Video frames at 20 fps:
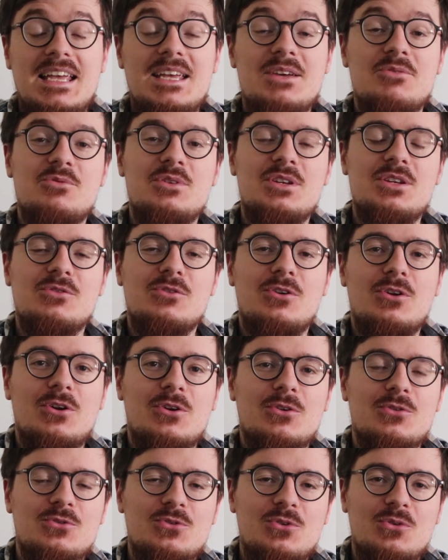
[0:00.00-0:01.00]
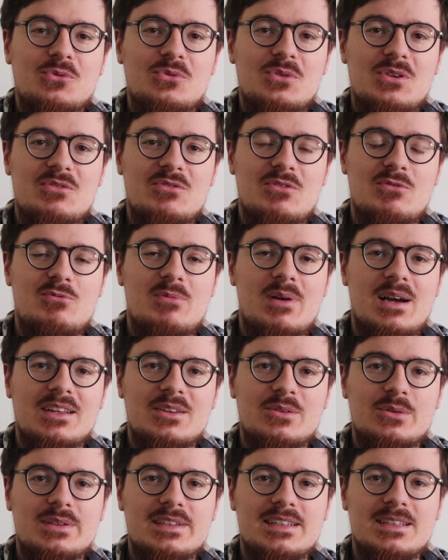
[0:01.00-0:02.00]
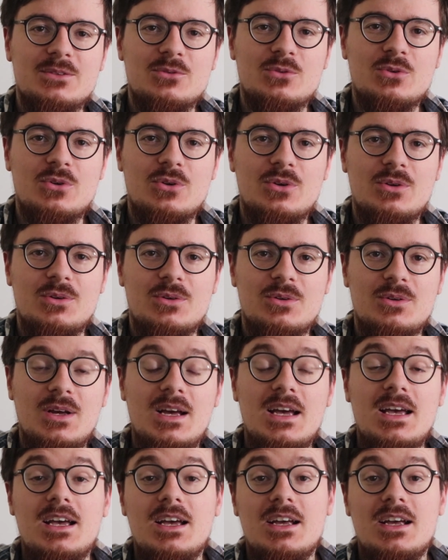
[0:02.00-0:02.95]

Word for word: Et oui, alors aujourd'hui je vais vous présenter donc euh,